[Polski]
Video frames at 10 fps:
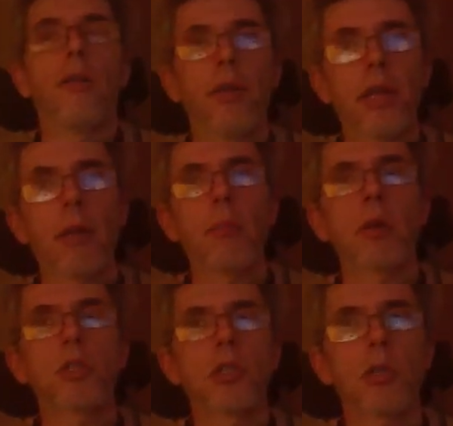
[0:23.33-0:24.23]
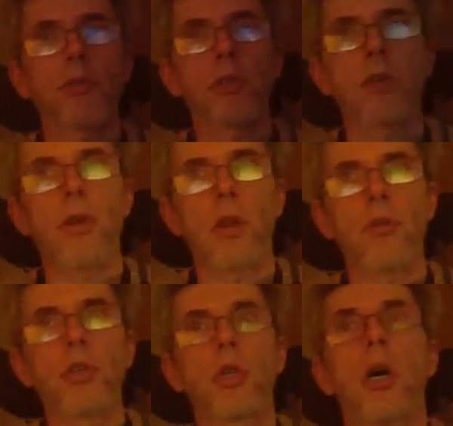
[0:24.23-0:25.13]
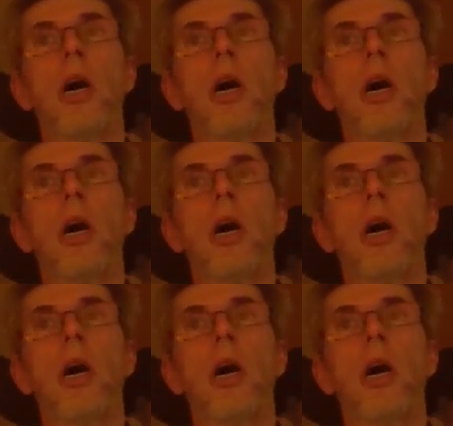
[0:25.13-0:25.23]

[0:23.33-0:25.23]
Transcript: Witam Krzysztof Sylwanowicz.